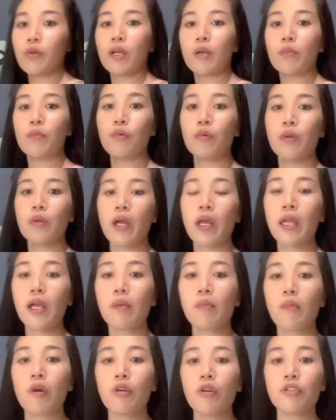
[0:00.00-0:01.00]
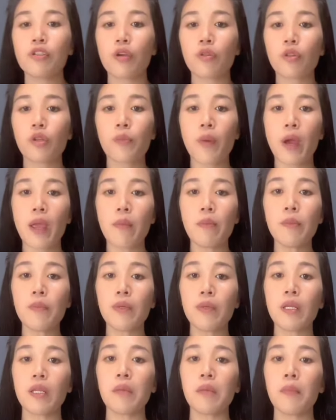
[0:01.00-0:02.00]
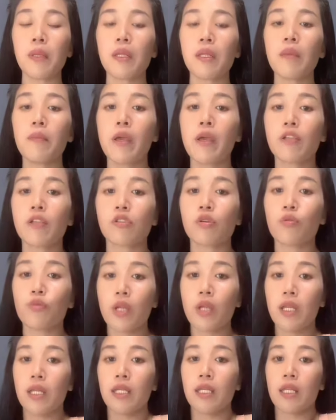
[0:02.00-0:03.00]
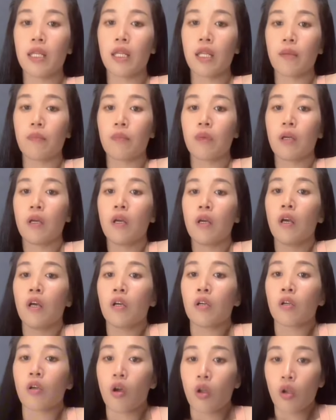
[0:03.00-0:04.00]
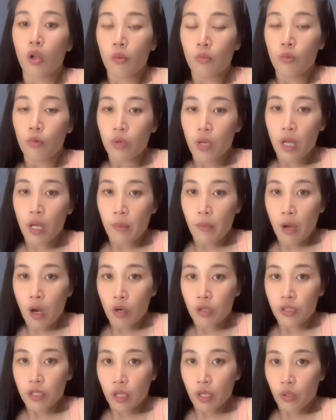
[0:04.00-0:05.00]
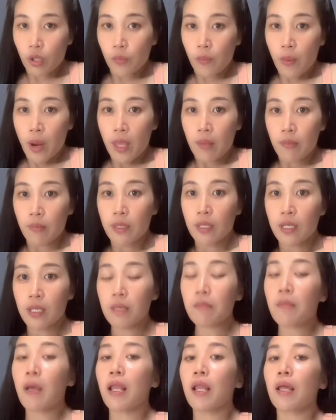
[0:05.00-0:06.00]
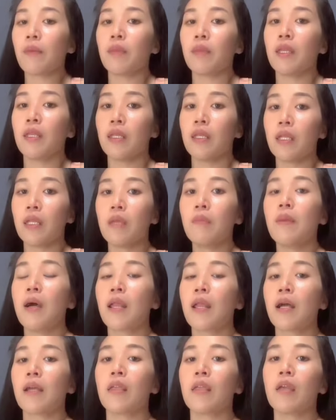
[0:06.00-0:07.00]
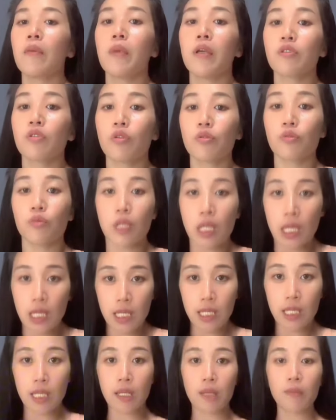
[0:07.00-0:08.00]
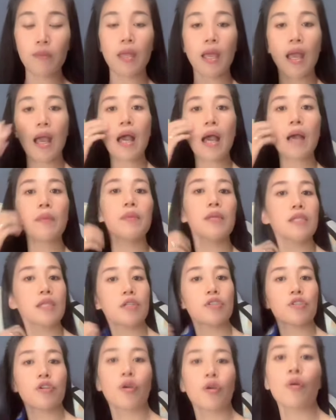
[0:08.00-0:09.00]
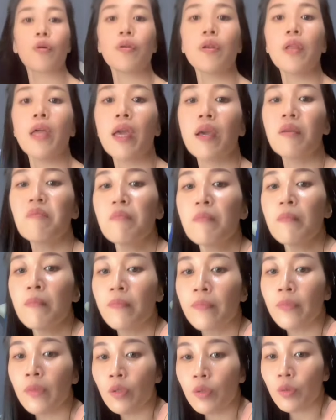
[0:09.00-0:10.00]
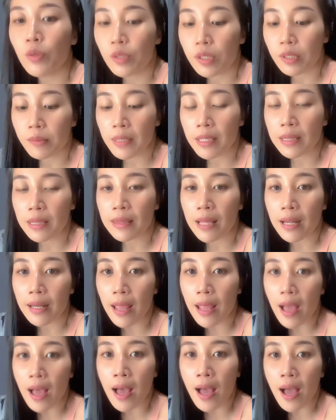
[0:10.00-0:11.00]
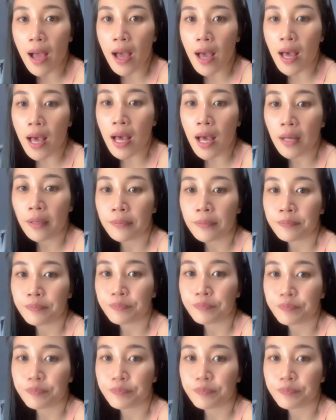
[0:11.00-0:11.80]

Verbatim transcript: bunda-bunda yang mau chocolate payment pengirimannya besok udah dikirim kalau bunda mau chocolate payment malam ini barangnya besok sudah dikirim ya bisa COD tunggu sebentar ya